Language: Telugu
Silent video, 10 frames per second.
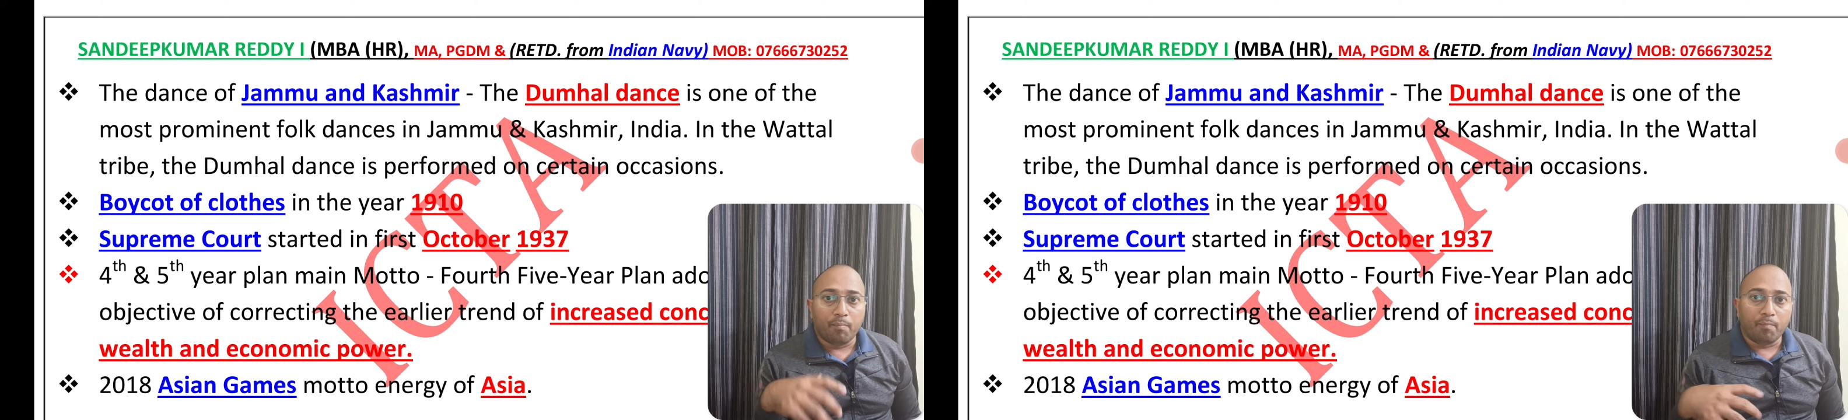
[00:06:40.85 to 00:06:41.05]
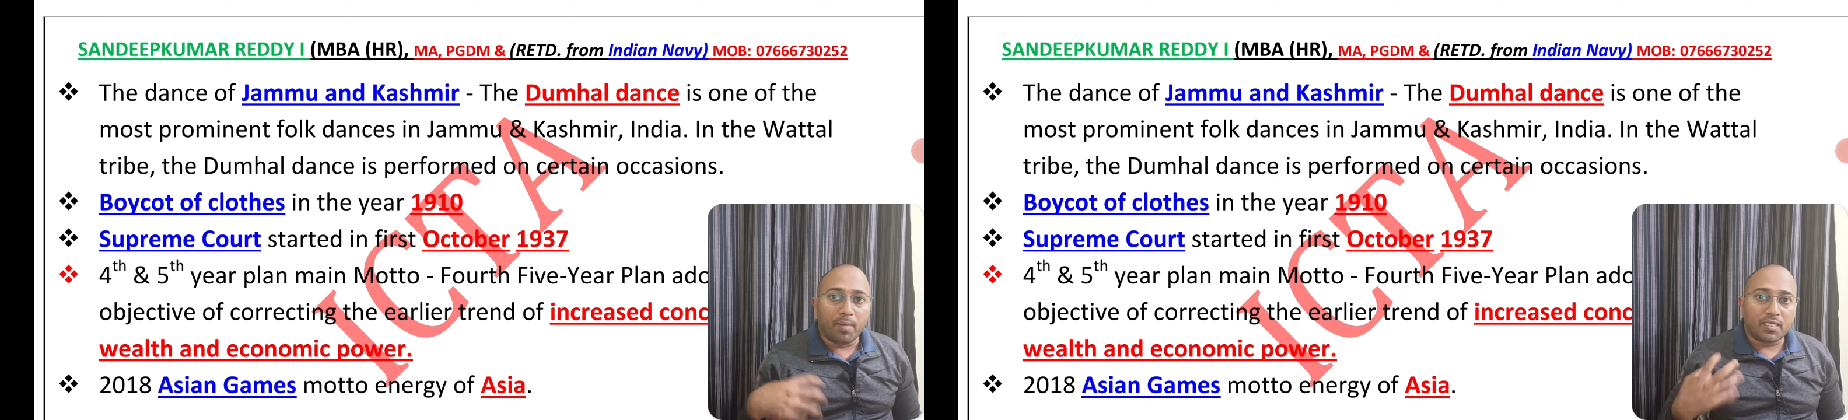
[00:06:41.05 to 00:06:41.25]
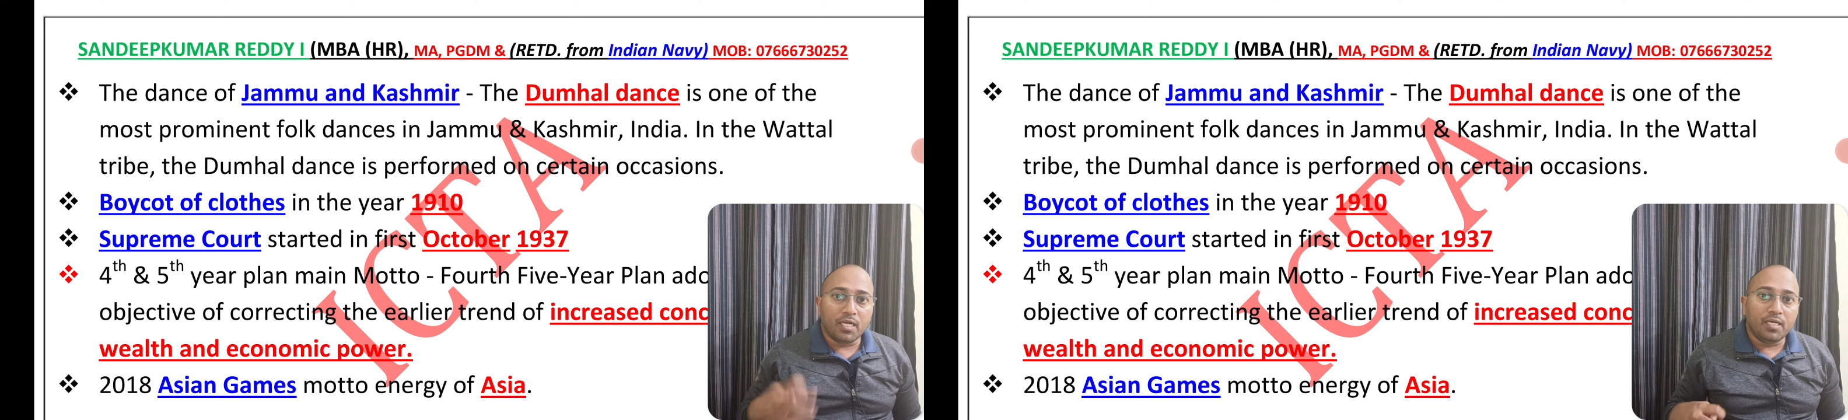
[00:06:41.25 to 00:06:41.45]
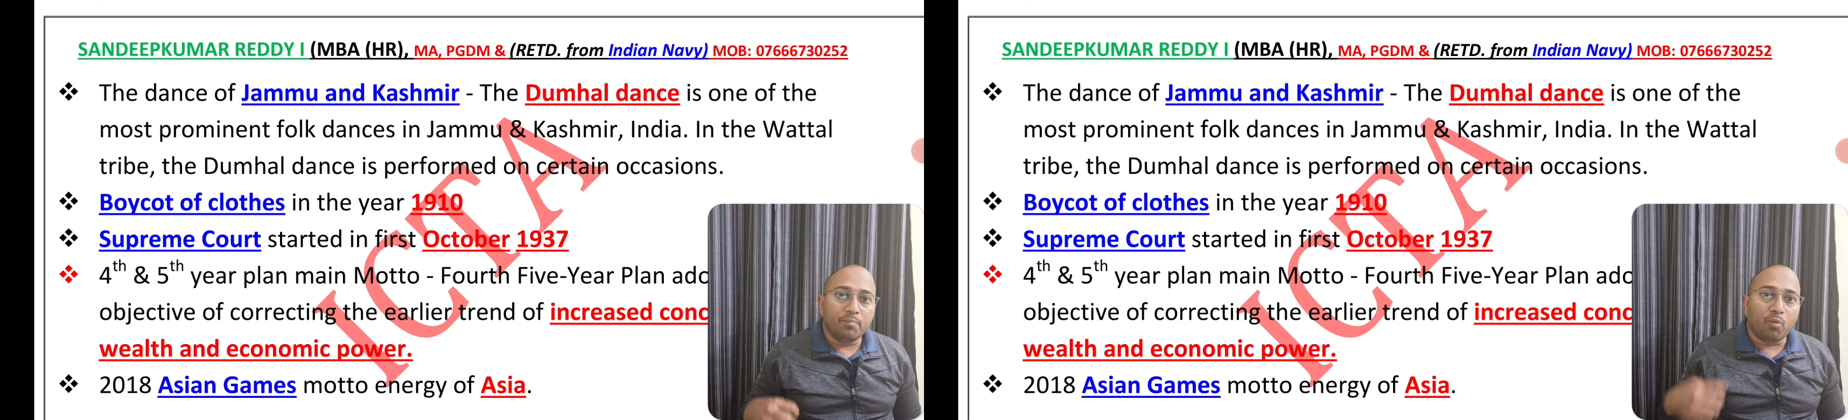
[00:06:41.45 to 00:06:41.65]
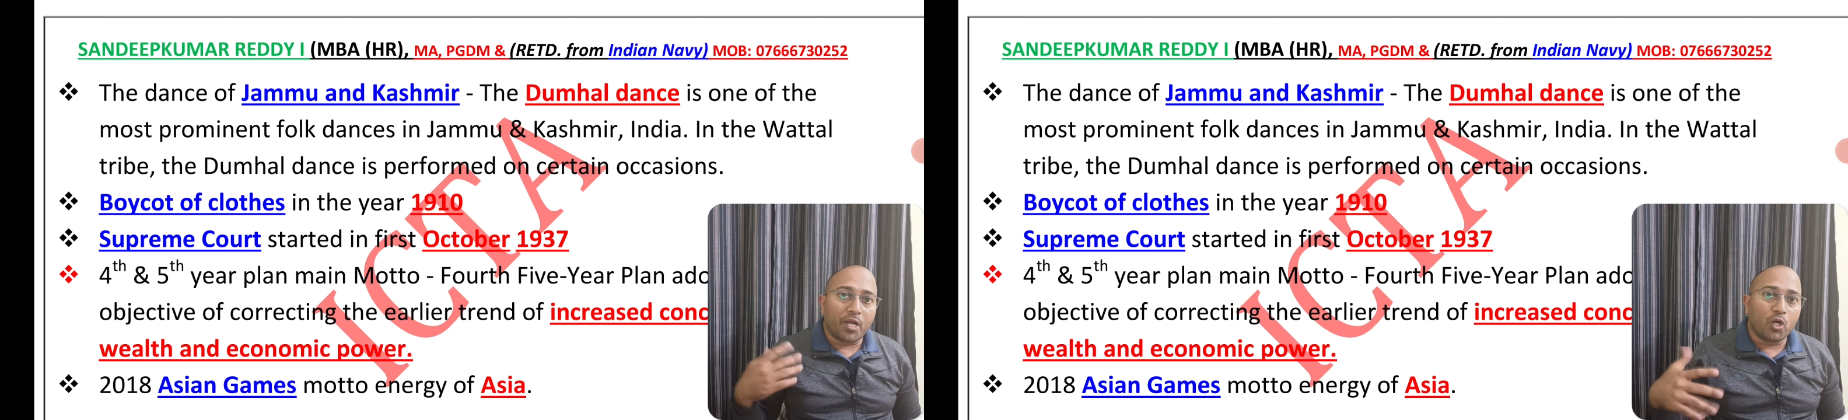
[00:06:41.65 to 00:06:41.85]
బట్టల్ని
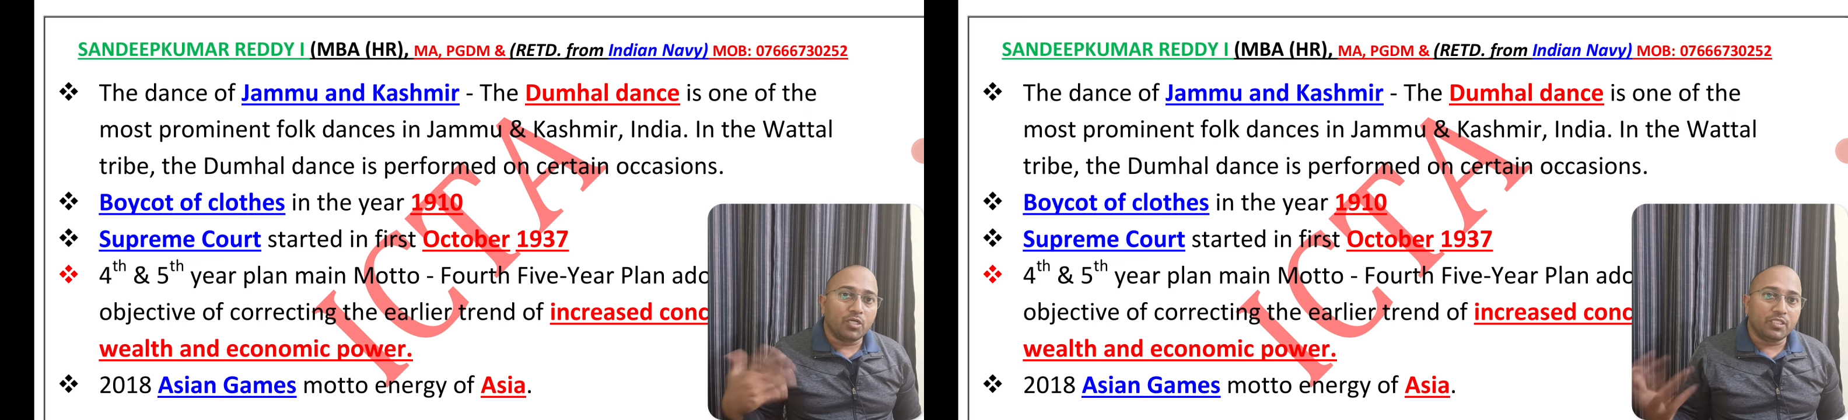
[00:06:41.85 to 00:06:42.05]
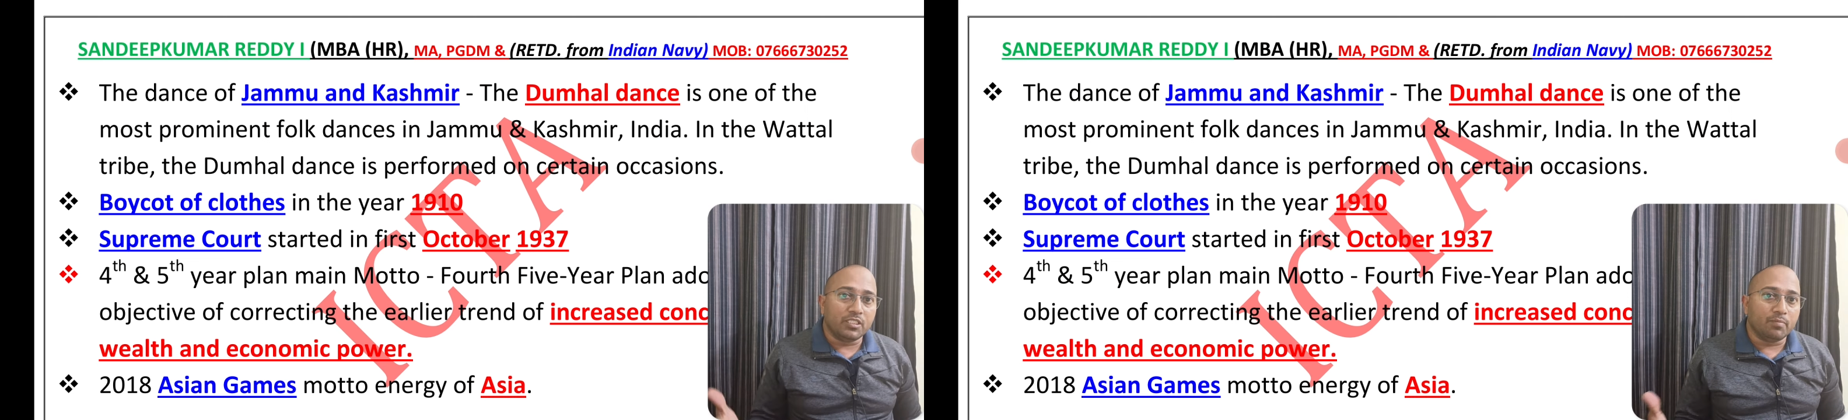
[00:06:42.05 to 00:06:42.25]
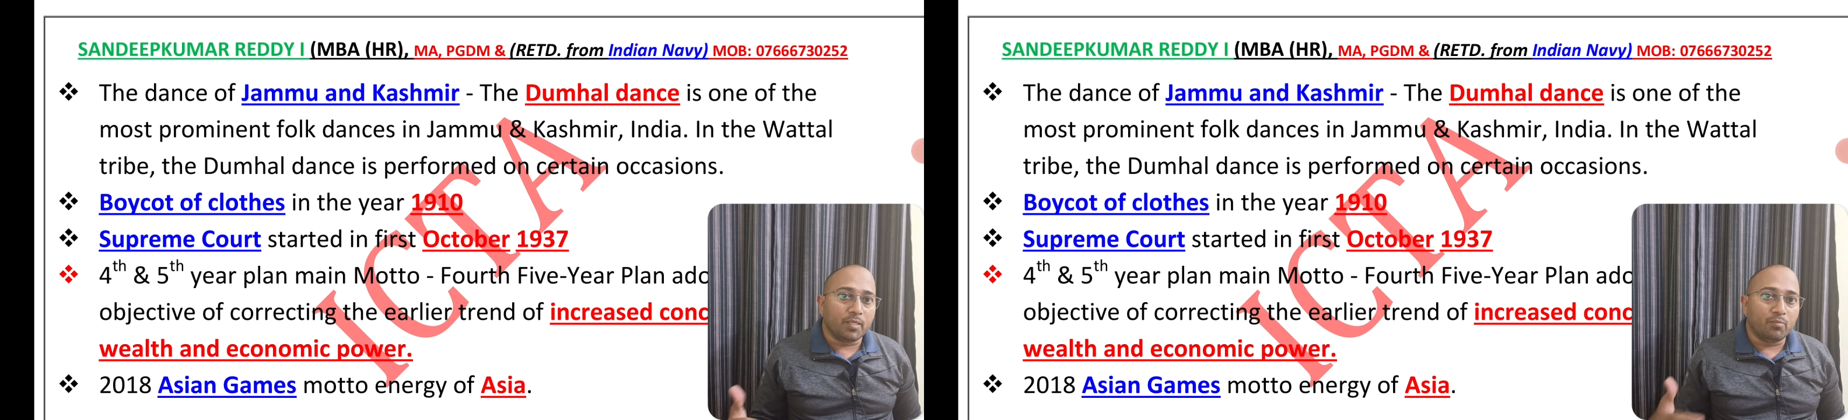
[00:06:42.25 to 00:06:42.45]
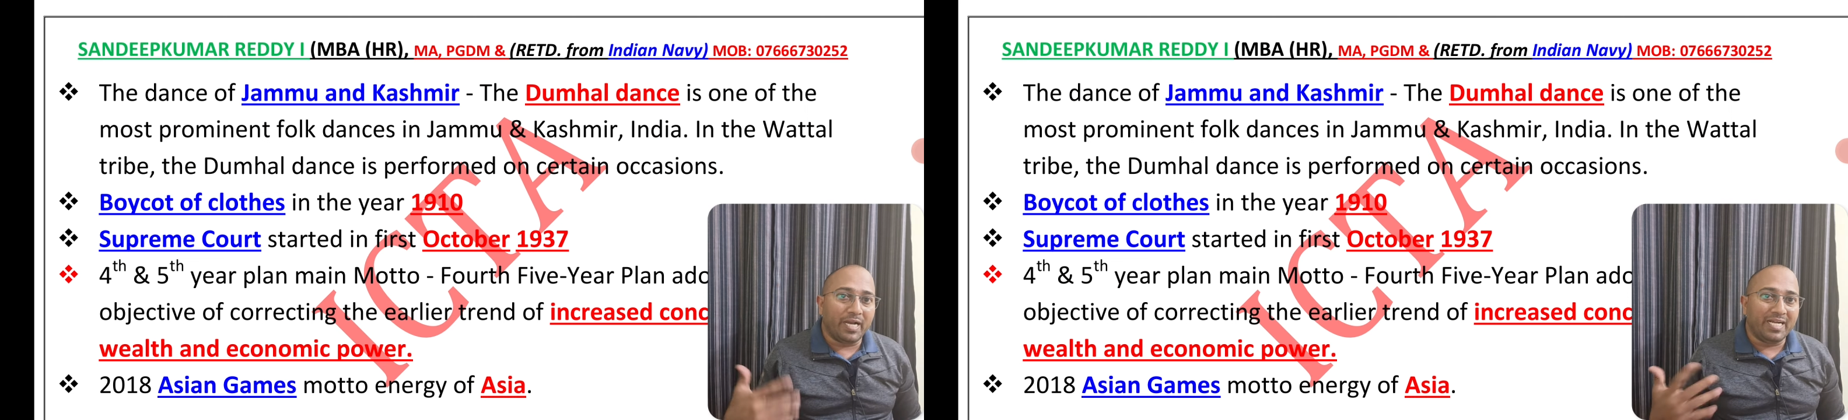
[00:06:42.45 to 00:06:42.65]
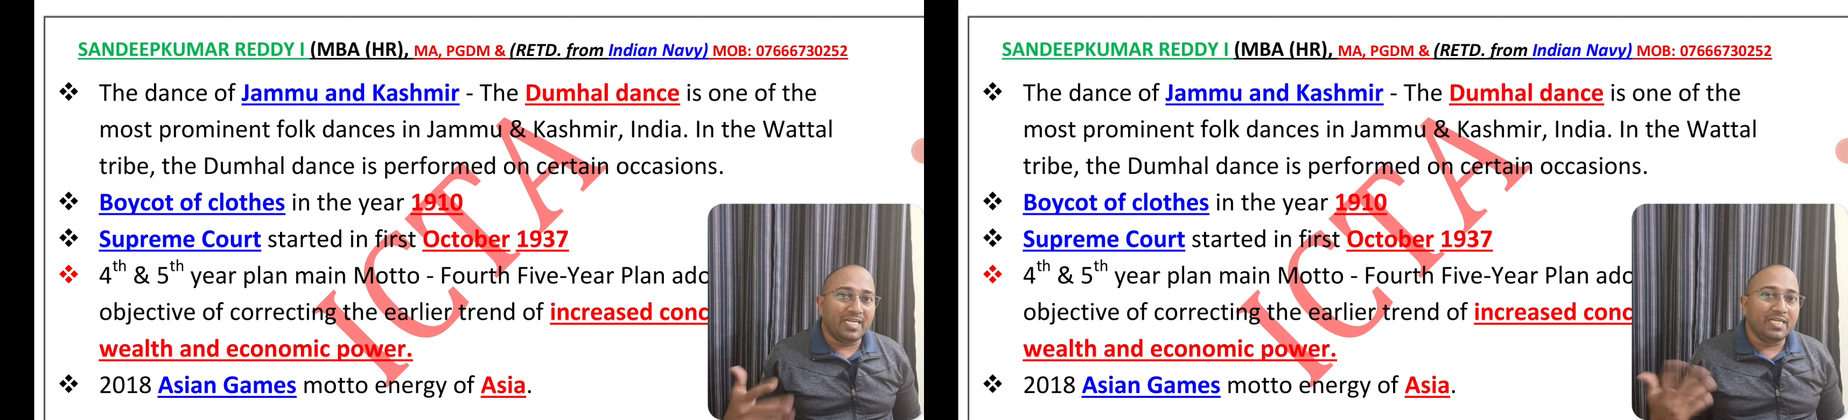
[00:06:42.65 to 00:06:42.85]
బాయ్కాట్ చేసింది మనము
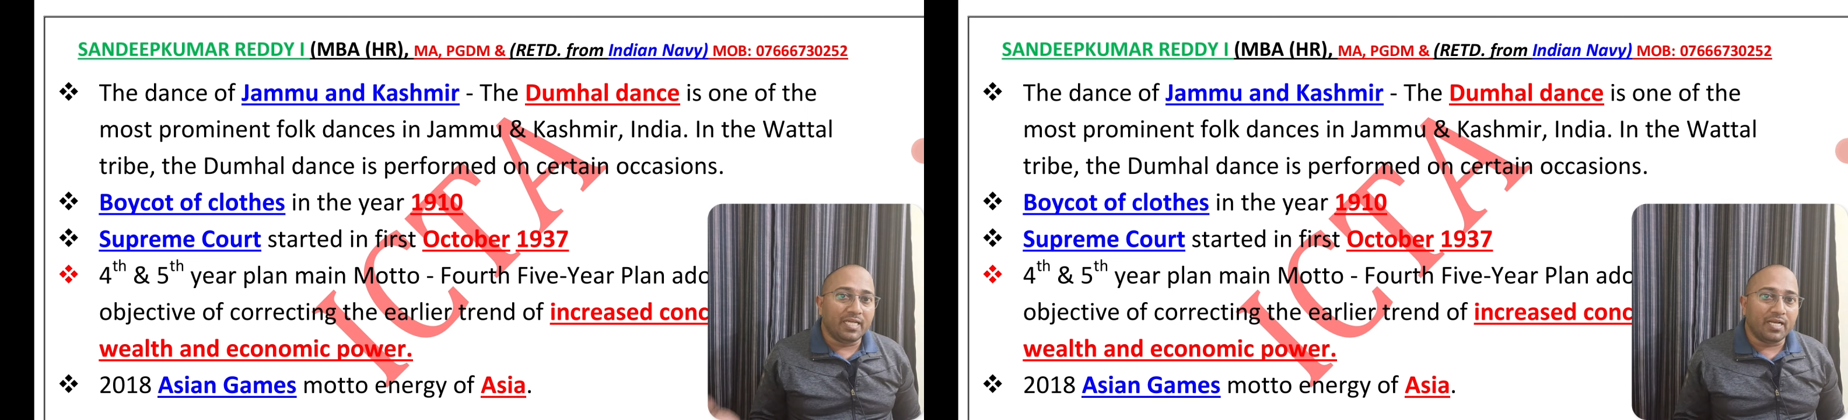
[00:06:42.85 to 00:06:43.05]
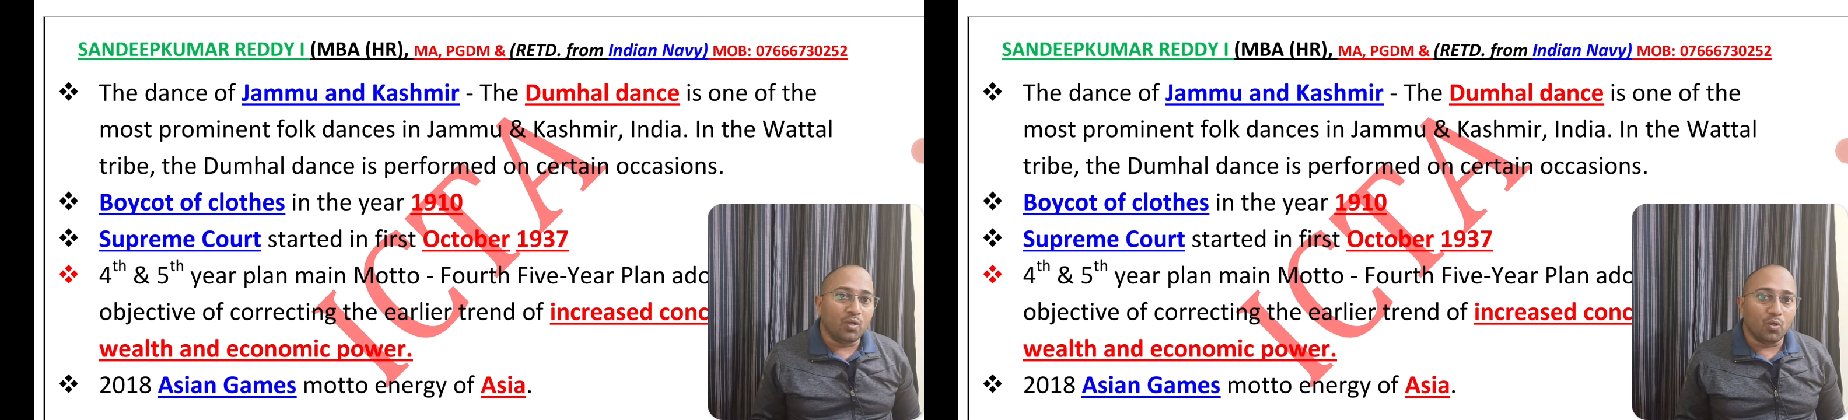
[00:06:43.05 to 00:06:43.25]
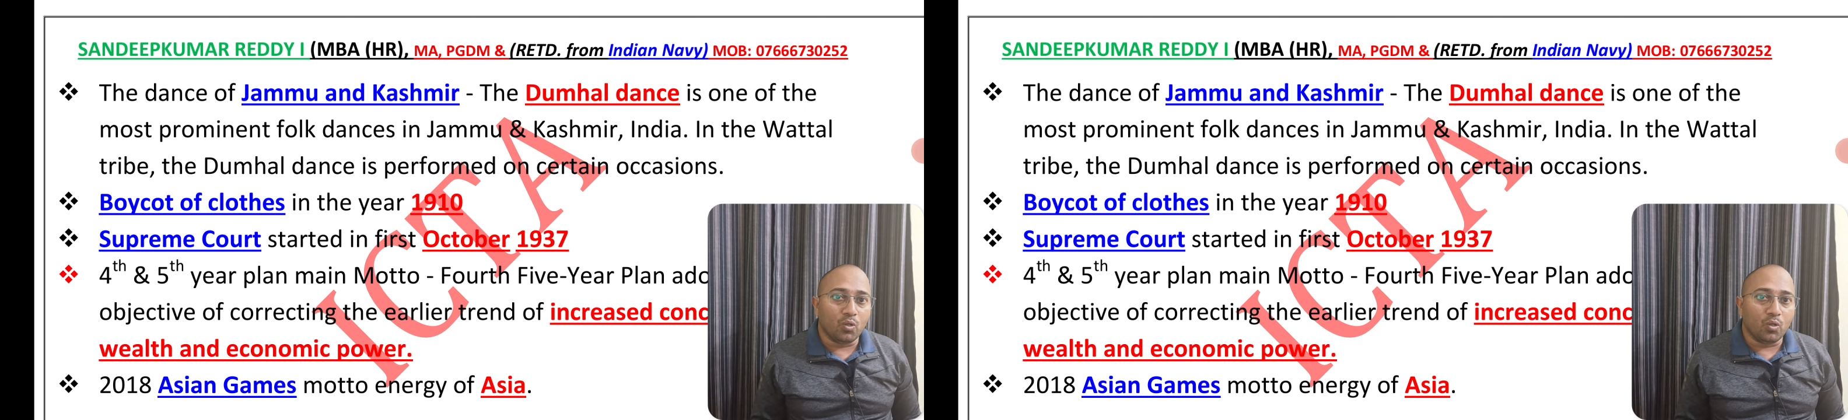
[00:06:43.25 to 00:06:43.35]
నైన్టీన్ టెన్లో